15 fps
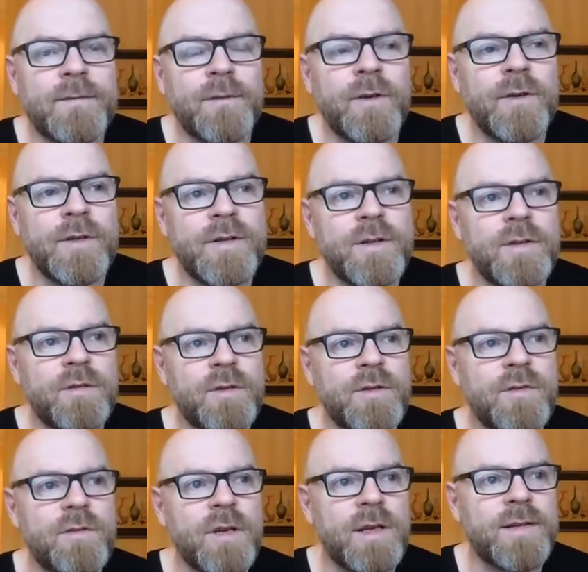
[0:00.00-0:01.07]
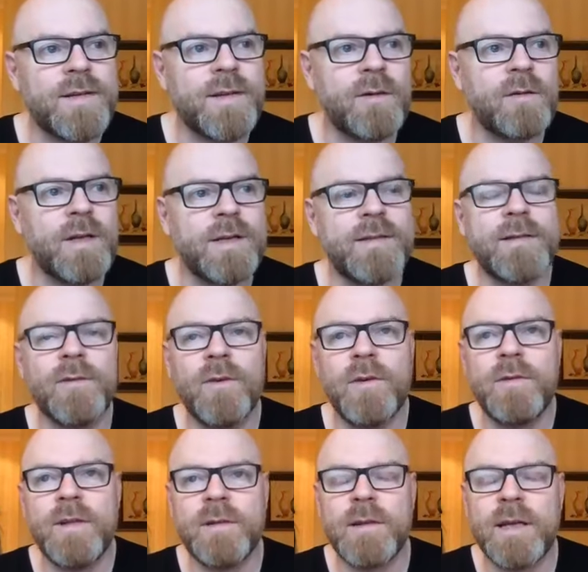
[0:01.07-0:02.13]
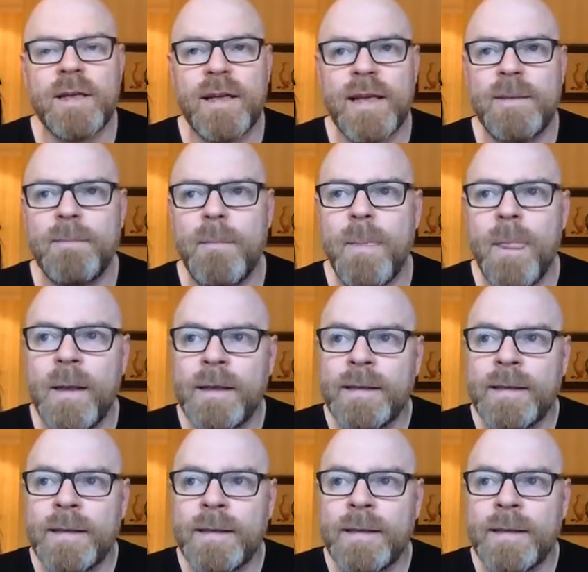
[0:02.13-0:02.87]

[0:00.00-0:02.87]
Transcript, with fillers: Folgende Situation hat sich auch letzte Woche ergeben.